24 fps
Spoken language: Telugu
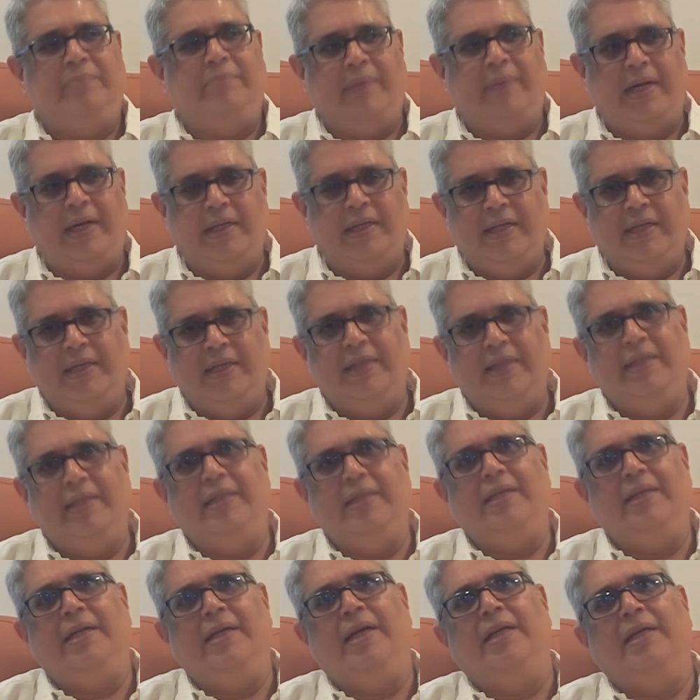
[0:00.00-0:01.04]
పార్టీ
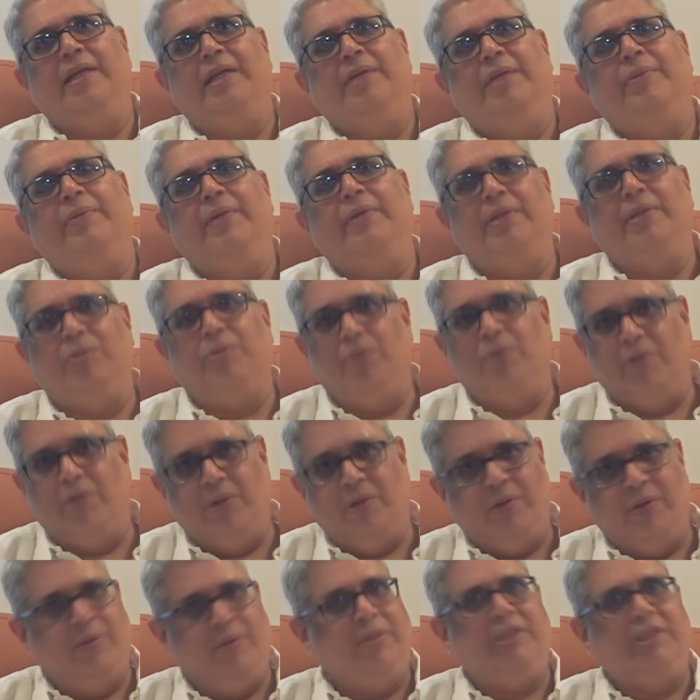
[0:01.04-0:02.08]
కార్యక్రమాలకు
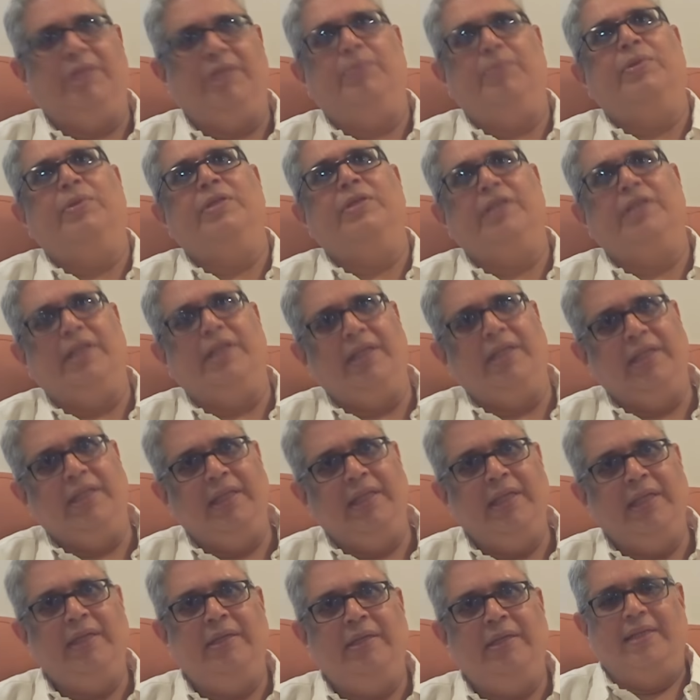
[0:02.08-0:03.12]
దూరంగా ఉండడం చెప్పడం
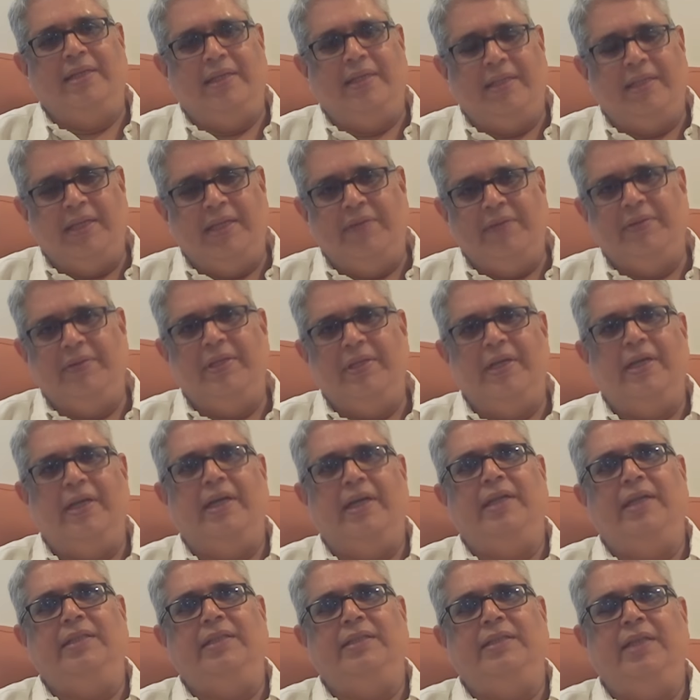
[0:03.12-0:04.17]
జరిగింది
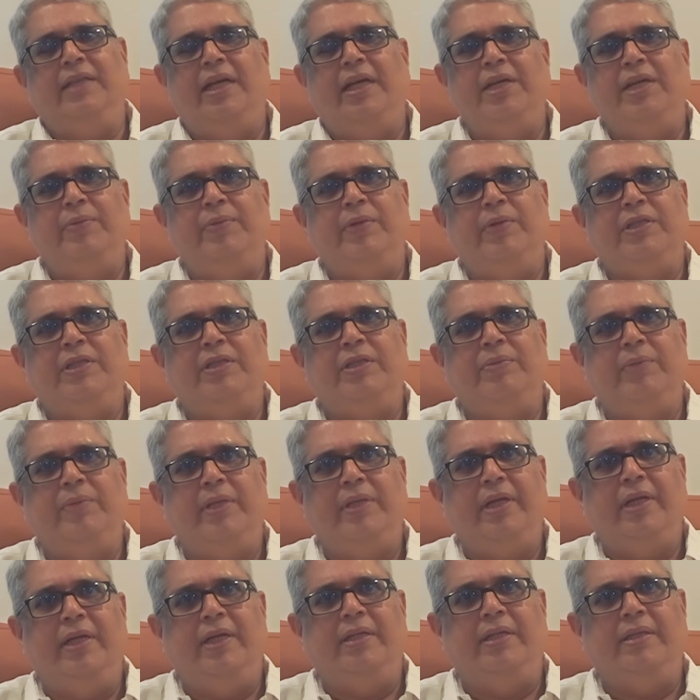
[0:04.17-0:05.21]
అదేవిధంగా జానీ మాస్టర్
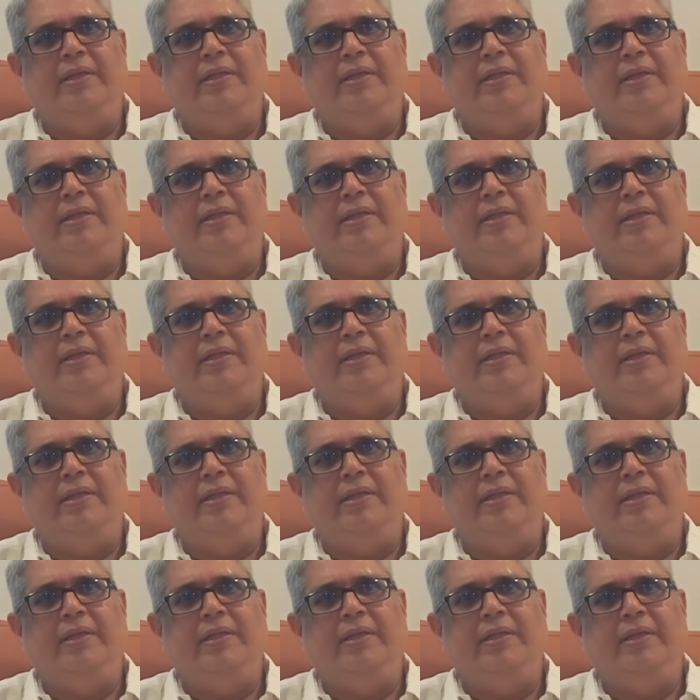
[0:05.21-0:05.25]
మీద